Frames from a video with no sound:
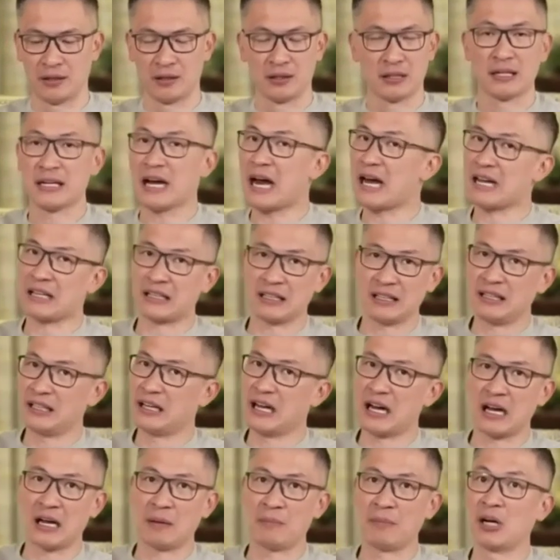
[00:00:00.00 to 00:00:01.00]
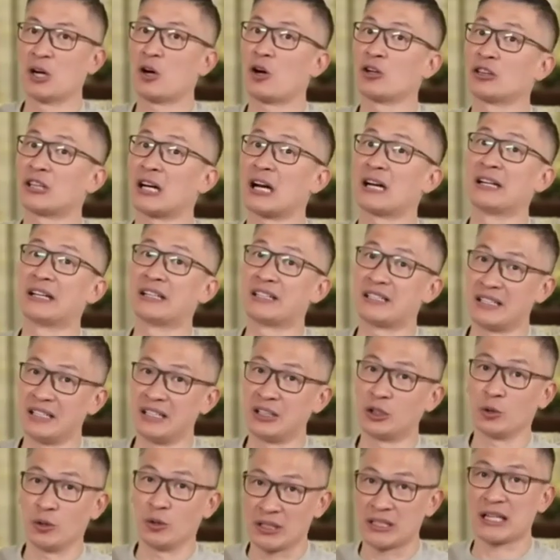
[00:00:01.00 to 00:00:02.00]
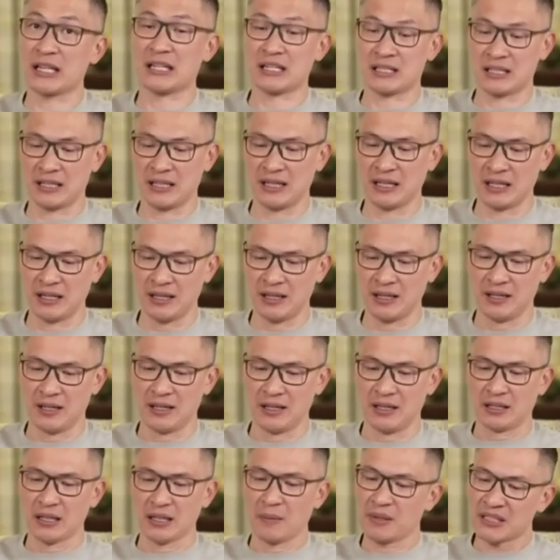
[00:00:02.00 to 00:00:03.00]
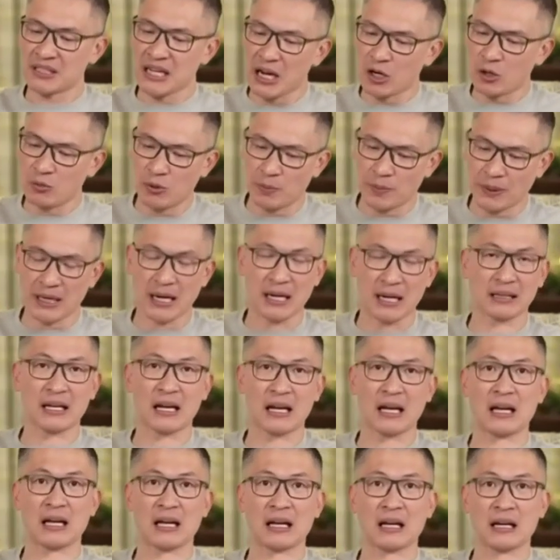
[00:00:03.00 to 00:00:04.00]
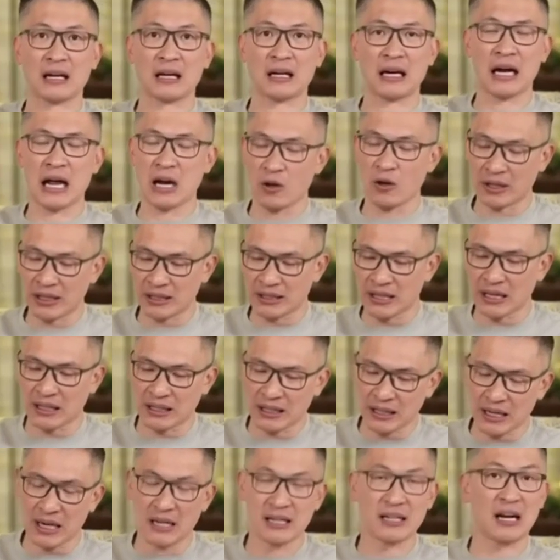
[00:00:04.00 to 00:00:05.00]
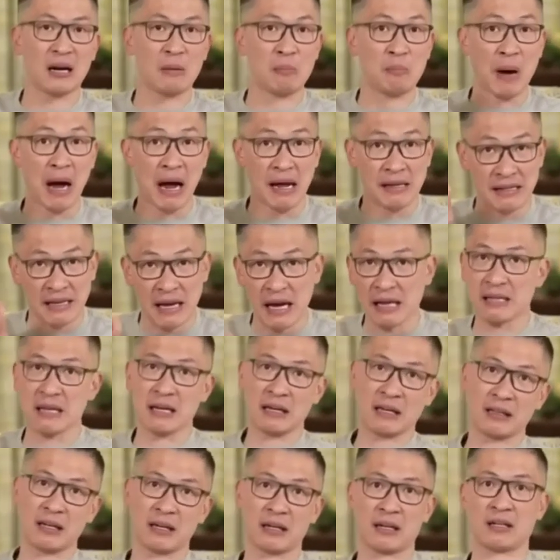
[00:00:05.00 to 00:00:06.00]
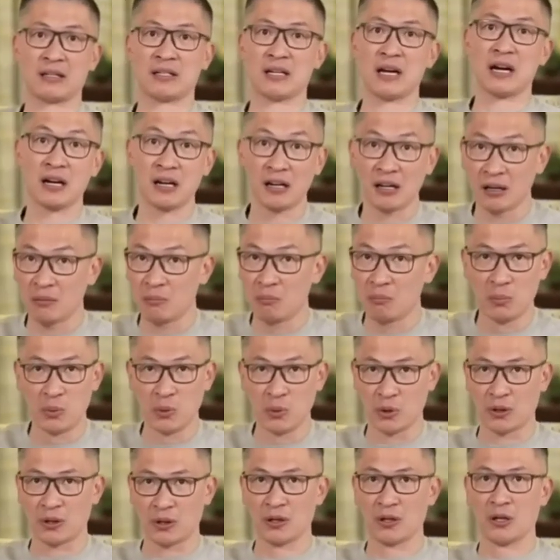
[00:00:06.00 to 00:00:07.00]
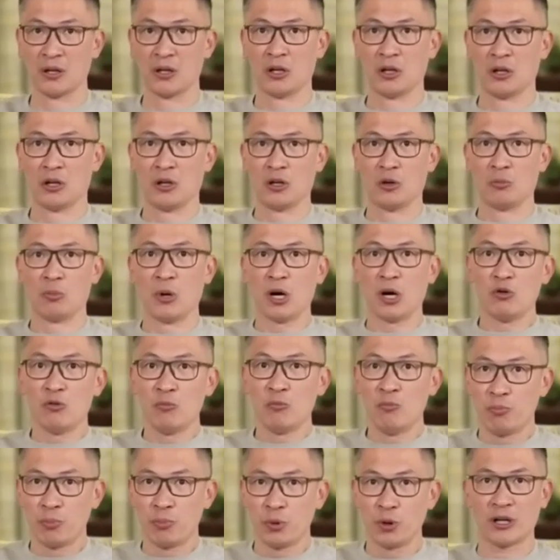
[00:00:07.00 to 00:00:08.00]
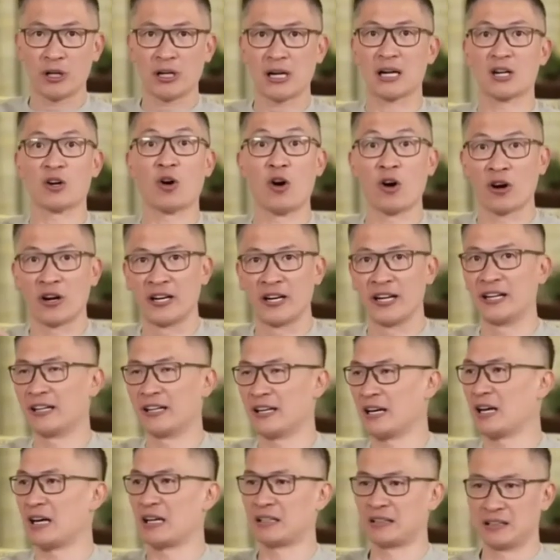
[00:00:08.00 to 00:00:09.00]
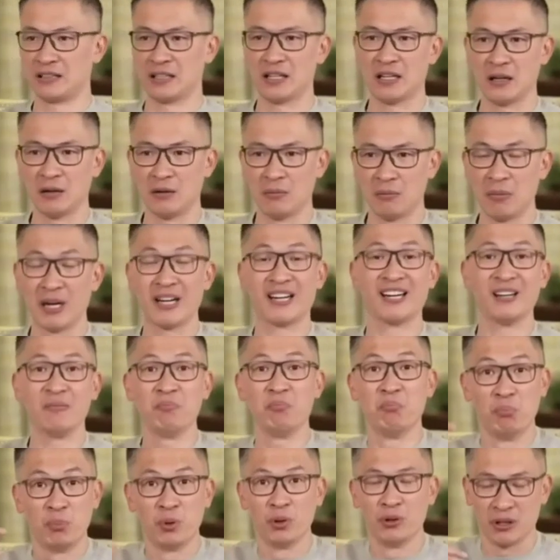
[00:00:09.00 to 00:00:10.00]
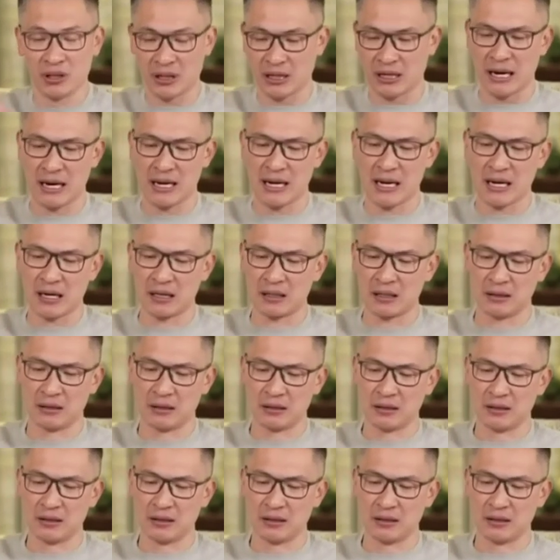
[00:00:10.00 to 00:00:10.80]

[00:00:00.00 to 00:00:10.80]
Jadi ayat ini enggak mengkontradiksi tulisannya sendiri tapi Salomo berkata, kalau kita kira dengan banyaknya kita kerja ngelembur, mengumpulkan hoarding ya, artinya menimbun kekayaan.